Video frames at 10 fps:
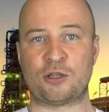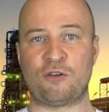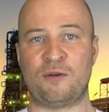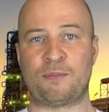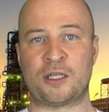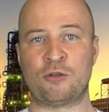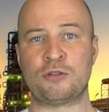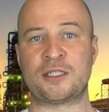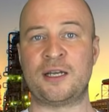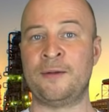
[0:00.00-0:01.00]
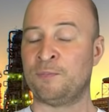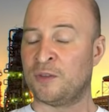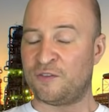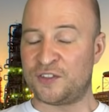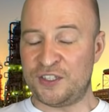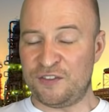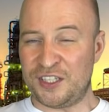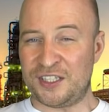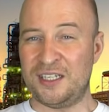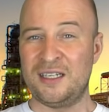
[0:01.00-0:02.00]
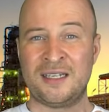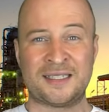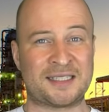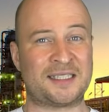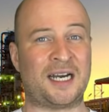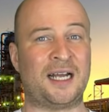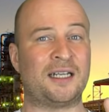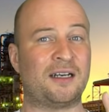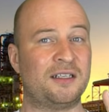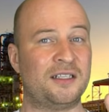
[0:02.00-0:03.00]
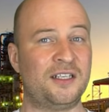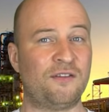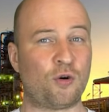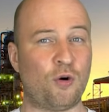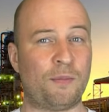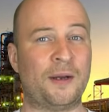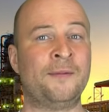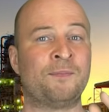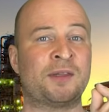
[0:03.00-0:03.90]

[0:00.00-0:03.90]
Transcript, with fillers: готовой продукции в 9 странах Европы,